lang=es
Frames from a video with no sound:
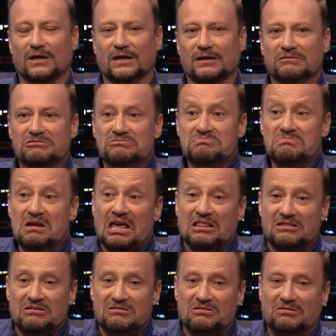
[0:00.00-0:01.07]
en un
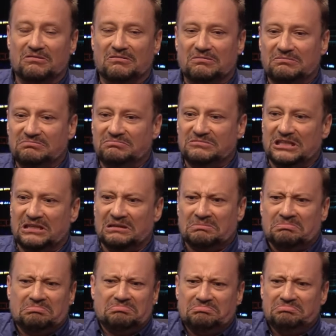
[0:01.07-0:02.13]
medio
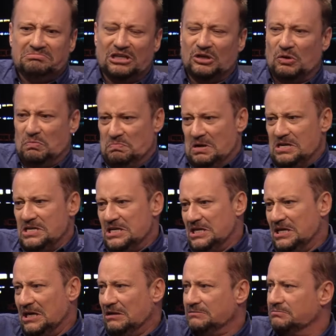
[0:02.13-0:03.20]
de, de
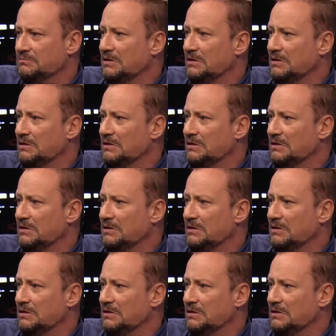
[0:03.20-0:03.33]
compañía.